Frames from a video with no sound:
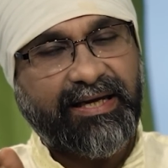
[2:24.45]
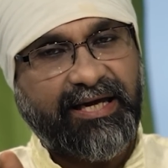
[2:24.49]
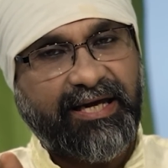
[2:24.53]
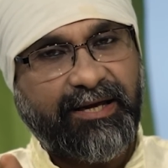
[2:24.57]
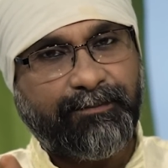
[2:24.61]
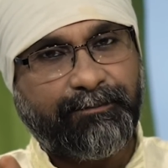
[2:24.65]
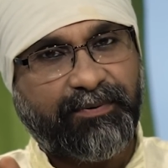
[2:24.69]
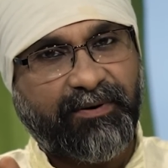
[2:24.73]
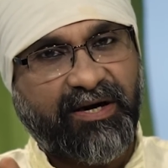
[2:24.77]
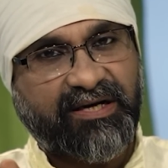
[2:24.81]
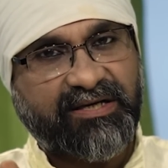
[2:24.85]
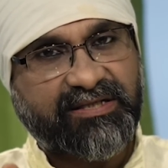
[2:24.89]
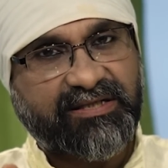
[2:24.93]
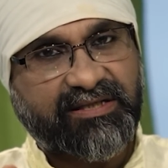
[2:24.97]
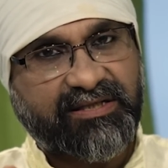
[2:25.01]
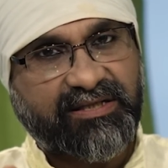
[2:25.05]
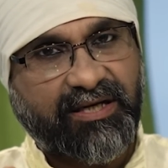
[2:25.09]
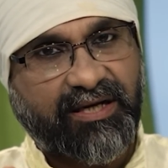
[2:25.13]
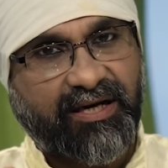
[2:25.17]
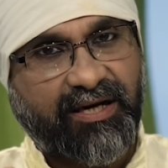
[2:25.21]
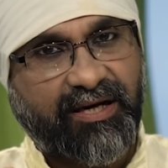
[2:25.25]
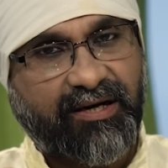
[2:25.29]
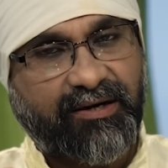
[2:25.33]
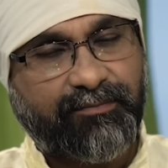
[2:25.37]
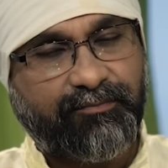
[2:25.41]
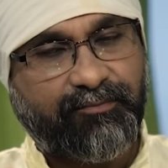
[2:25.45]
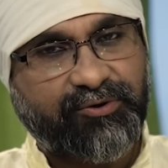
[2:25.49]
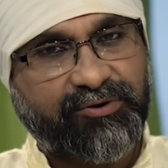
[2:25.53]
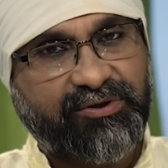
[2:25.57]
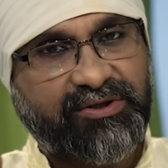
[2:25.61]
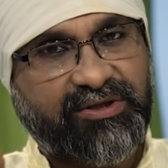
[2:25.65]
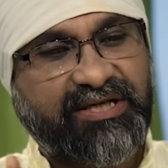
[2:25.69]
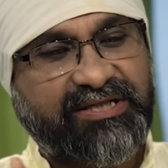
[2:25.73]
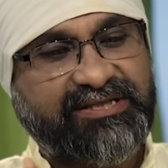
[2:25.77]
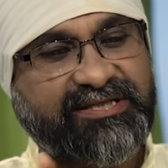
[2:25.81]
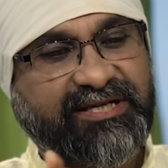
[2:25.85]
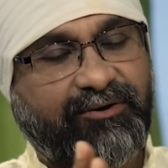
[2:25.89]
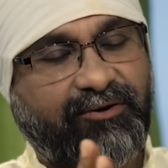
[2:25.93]
এই পাঁচটার
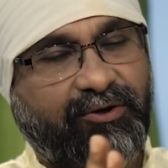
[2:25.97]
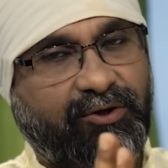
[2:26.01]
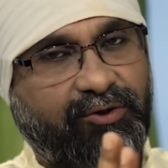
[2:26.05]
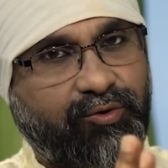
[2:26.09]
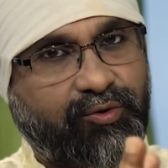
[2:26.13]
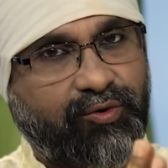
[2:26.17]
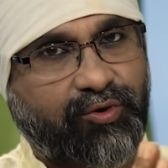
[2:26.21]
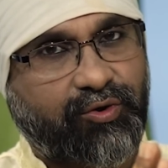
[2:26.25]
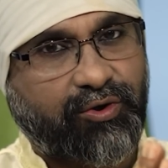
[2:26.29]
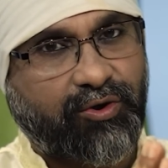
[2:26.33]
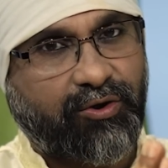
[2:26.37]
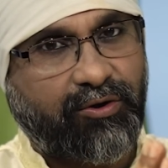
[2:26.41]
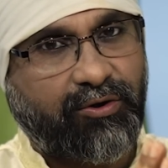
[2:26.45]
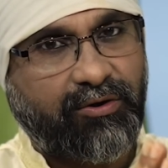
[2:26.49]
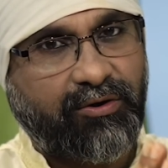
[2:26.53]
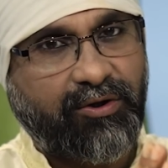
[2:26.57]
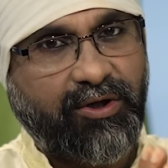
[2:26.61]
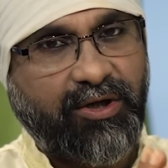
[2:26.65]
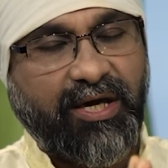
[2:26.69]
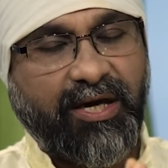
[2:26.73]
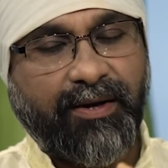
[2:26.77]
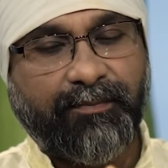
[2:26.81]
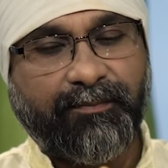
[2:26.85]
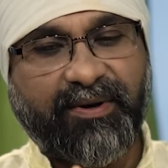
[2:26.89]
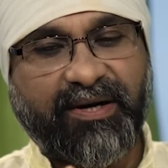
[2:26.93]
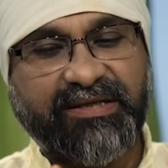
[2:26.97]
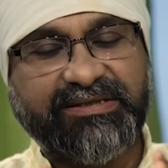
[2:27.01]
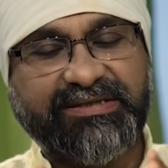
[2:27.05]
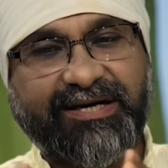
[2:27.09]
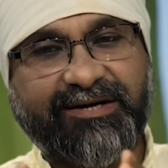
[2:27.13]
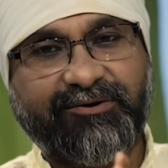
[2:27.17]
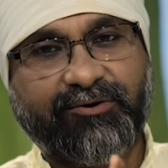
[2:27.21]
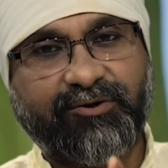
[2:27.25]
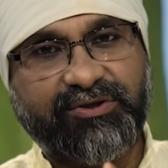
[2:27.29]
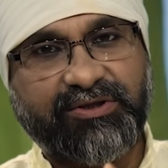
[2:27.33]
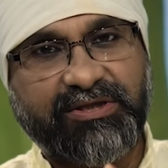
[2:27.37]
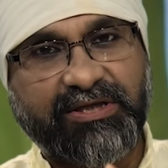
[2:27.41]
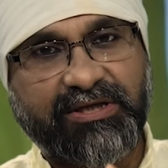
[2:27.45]
মধ্যে যে কোনো দুটো বা যে
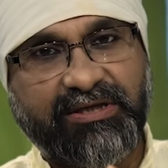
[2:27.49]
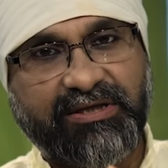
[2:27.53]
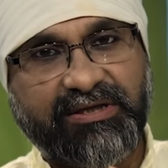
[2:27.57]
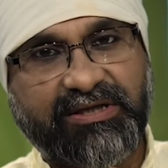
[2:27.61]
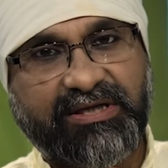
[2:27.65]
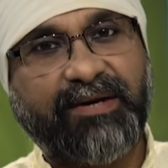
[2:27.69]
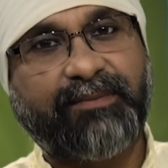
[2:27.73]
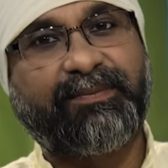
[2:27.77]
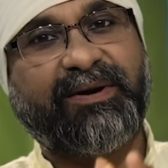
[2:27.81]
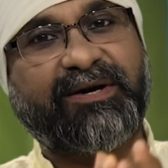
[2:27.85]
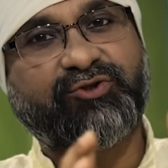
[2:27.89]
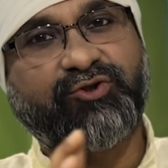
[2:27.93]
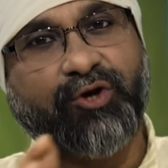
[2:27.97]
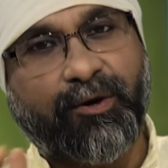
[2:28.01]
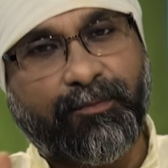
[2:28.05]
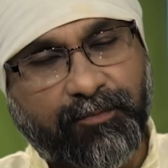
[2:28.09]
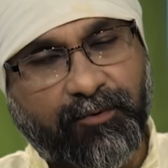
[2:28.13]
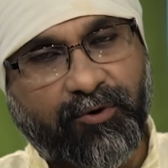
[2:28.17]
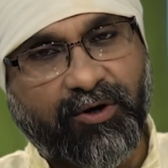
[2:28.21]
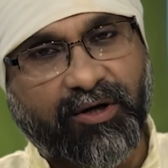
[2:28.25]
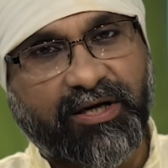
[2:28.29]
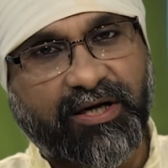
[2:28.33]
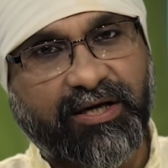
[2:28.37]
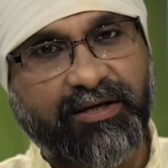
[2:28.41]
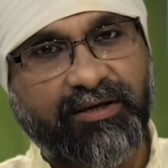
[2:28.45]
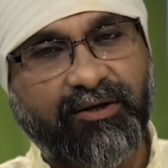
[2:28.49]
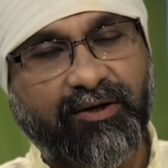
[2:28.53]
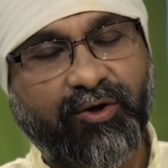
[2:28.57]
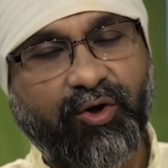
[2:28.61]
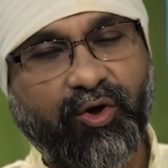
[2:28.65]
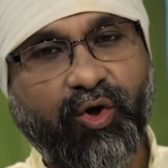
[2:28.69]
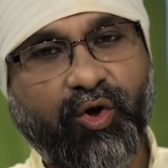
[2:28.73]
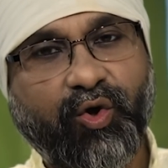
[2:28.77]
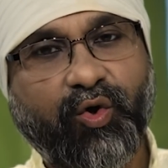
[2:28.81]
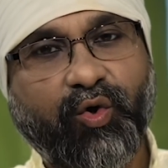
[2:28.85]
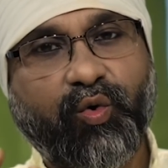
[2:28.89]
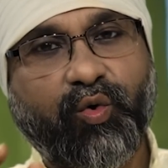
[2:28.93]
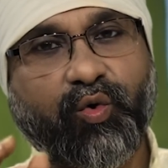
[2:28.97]
কোনো তিনটে বা সবকটাই
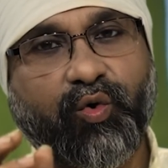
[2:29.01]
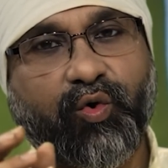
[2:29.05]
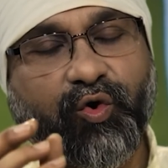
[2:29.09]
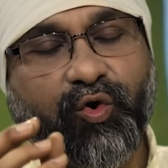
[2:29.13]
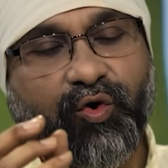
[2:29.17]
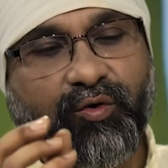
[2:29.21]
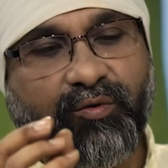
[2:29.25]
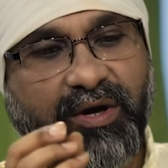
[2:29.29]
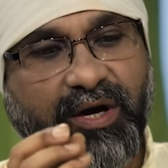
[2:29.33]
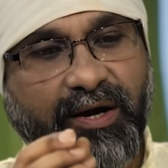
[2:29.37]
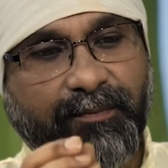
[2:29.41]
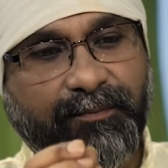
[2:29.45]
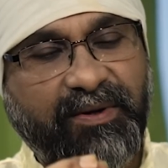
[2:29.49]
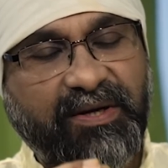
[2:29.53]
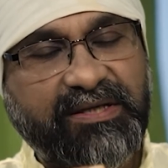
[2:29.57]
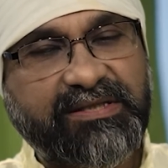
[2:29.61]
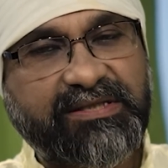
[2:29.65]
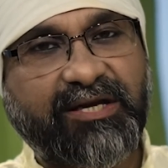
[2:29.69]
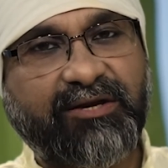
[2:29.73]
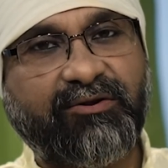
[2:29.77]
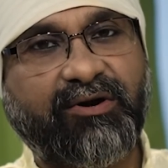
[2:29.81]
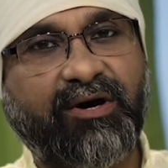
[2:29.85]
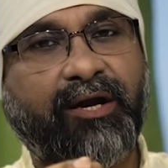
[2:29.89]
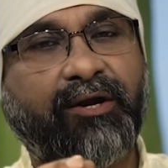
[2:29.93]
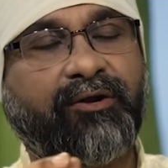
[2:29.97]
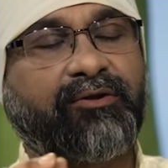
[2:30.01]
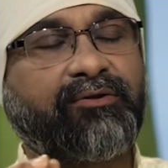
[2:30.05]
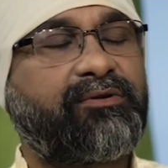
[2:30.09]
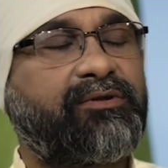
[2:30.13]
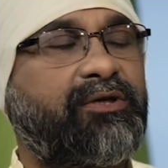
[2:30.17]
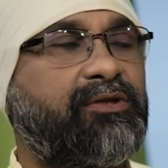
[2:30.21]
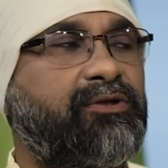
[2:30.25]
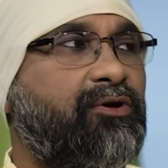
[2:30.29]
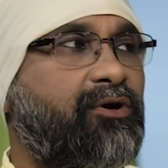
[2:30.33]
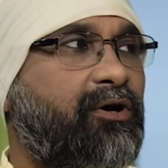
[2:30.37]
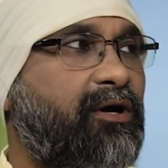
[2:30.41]
কোনোভাবে যেন আনন্দিত